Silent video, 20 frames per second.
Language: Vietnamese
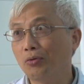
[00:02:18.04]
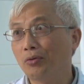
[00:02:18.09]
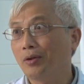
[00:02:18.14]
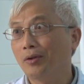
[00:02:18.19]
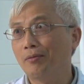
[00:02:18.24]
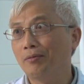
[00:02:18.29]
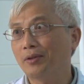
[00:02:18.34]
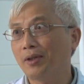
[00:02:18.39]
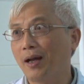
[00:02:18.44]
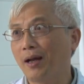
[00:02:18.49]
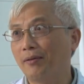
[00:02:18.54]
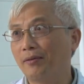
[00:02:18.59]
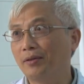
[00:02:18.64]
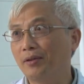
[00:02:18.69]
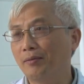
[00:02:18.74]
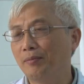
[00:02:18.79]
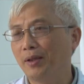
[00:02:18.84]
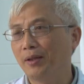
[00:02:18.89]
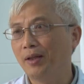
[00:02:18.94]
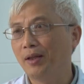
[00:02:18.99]
chút thì không sao,
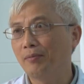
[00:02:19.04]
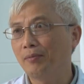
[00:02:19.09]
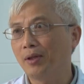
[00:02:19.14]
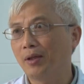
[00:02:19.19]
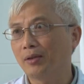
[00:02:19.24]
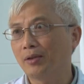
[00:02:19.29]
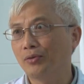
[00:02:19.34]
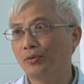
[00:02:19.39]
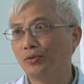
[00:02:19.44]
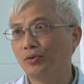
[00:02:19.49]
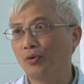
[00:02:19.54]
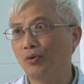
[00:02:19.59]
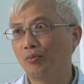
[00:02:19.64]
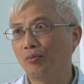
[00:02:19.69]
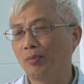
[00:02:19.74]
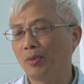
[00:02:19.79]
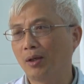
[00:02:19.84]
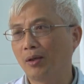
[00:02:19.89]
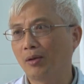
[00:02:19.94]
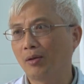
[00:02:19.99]
nhưng mà nếu mà sử
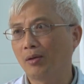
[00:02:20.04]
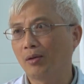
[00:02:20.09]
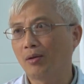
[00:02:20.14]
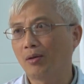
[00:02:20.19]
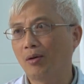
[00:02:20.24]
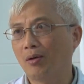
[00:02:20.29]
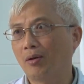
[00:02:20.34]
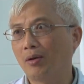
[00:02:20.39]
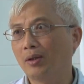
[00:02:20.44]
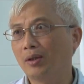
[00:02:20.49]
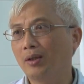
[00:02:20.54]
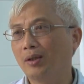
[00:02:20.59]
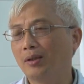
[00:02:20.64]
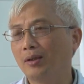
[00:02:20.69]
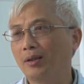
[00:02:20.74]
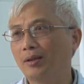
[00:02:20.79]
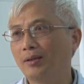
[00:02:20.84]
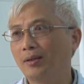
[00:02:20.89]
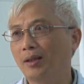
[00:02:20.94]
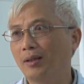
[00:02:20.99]
dụng mà có cái
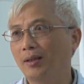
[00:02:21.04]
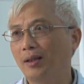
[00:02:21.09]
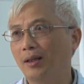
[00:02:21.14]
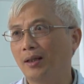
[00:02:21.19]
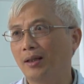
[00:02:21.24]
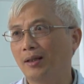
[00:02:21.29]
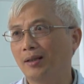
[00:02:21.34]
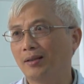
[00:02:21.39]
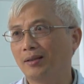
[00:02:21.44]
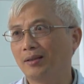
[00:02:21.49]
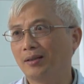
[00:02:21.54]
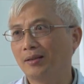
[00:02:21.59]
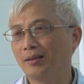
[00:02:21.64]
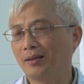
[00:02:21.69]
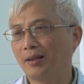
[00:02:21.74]
tính chất là